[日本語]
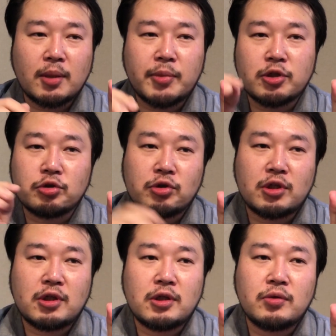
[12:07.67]
やっぱり初
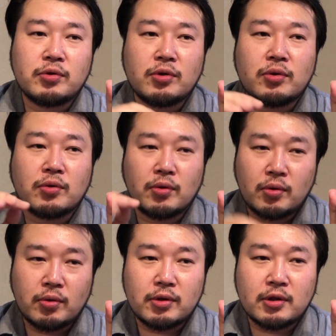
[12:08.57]
期ロッ
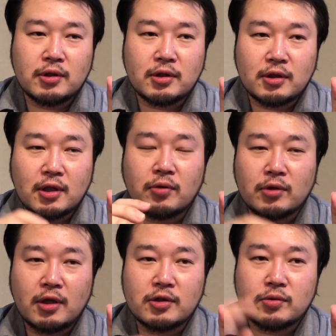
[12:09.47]
トな
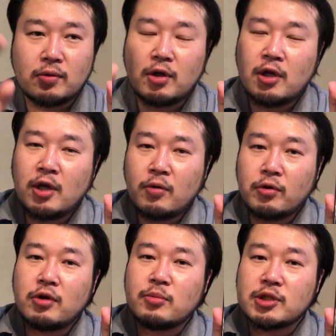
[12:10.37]
のでその
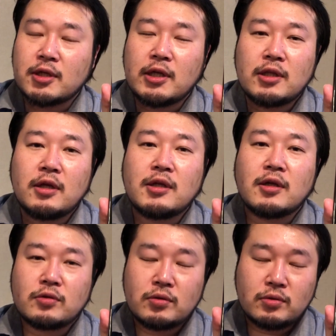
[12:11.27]
俺よりも先に手に
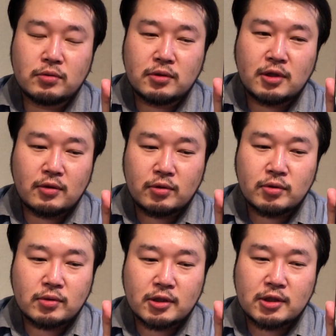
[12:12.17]
入れてる
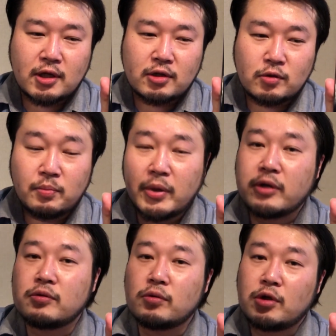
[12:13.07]
人たちからその
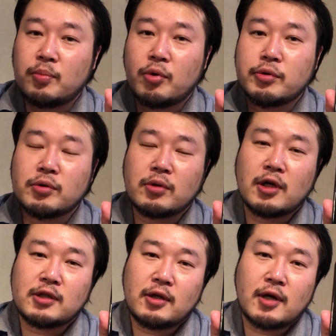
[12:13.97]
バグのリポートと
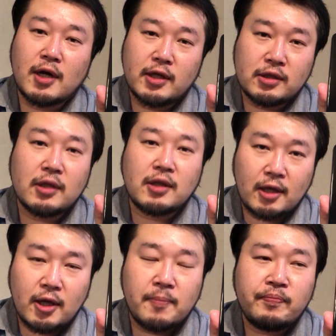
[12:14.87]
かっていうのが上がって
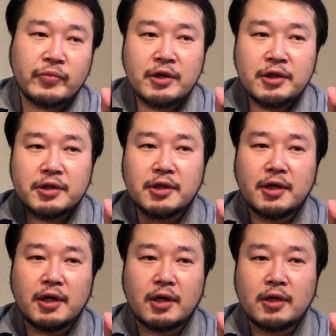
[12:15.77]
てた
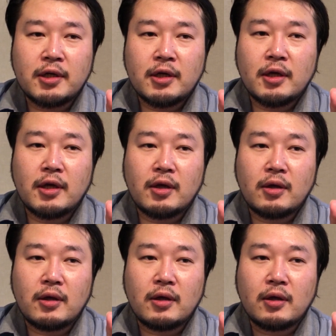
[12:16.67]
だ
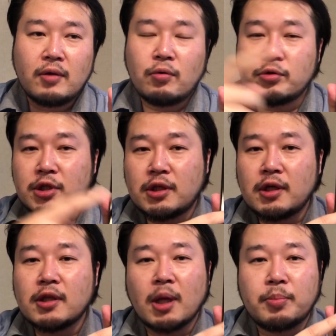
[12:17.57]
えー、
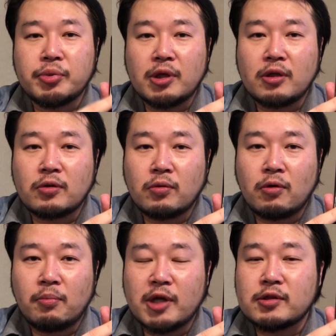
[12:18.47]
OTA で
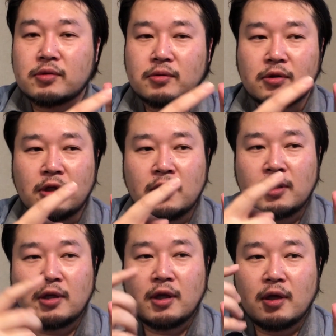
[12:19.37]
アップデートをまず、
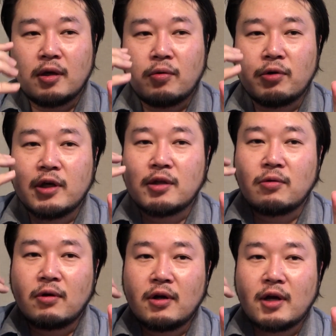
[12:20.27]
えー、この間
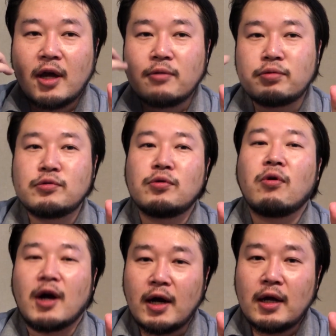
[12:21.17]
の開封
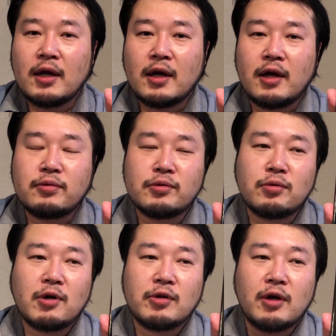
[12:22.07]
動画開封
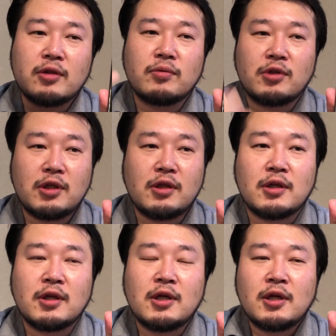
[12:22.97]
動画の後
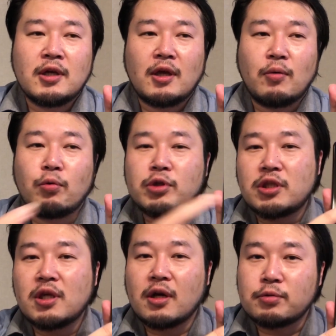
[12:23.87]
に、えー、
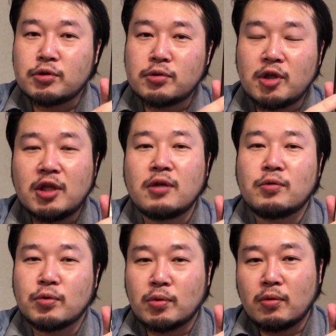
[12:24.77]
OTA が普通に来てる
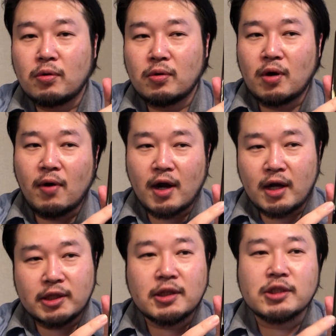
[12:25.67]
ことが分
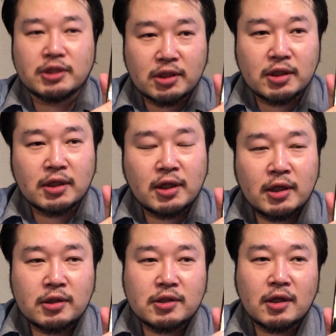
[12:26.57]
かったし
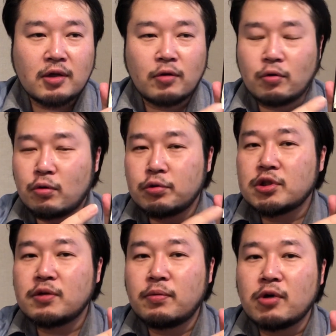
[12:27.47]
でさらにこの公
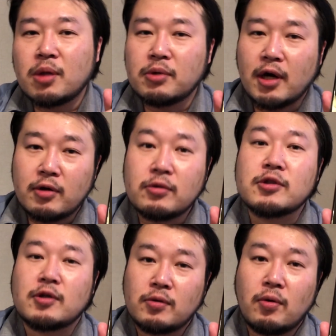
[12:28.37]
式フォーラムがあるんで
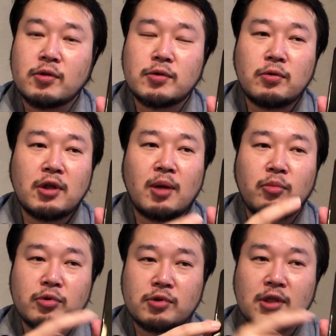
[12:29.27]
すけどそこでは
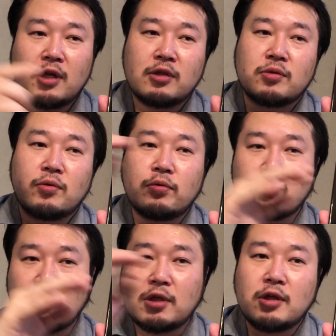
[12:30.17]
もっとさらにその
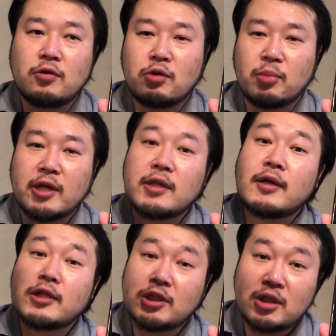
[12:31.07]
OTA よりも
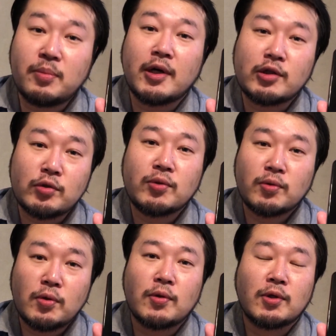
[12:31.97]
新しいバージョン
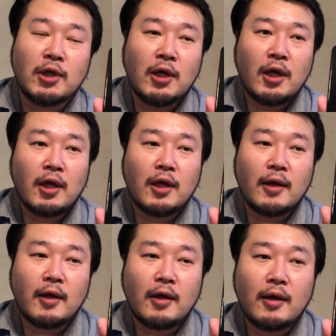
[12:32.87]
の、
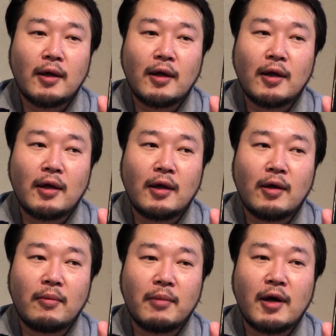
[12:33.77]

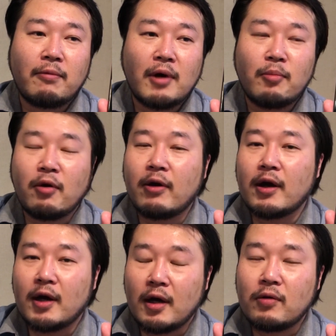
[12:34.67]
えー、まあ、ファームウェア
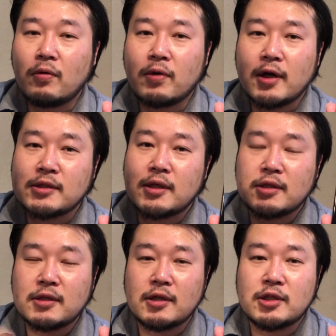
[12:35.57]
が公開され
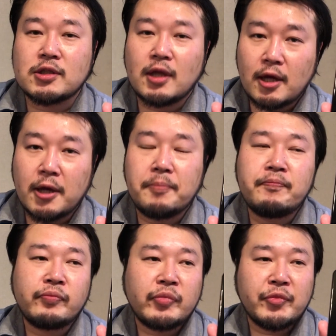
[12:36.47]
てたりして
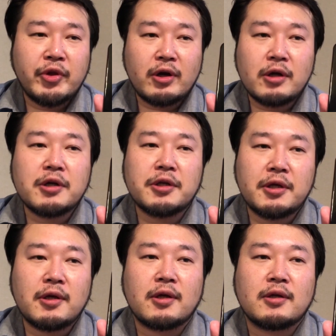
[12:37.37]
なかなか
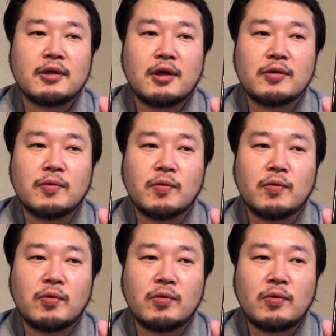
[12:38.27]
ねあ
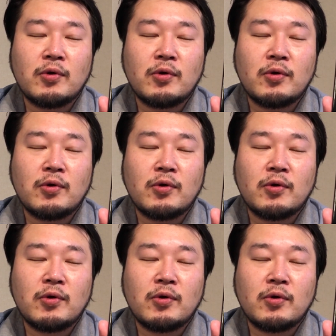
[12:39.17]
の